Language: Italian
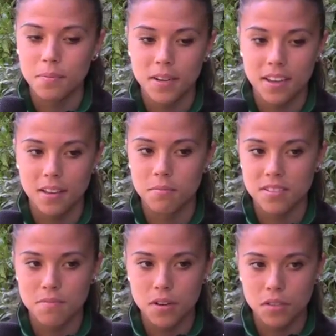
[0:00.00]
perché mi
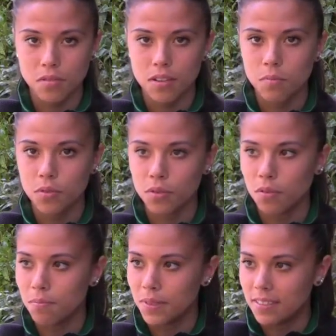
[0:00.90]
sembra una squadra molto
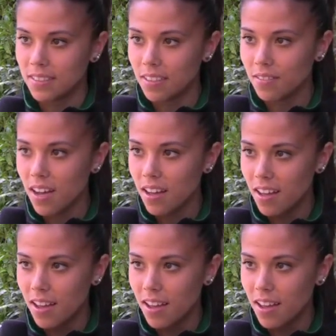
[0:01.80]
competitiva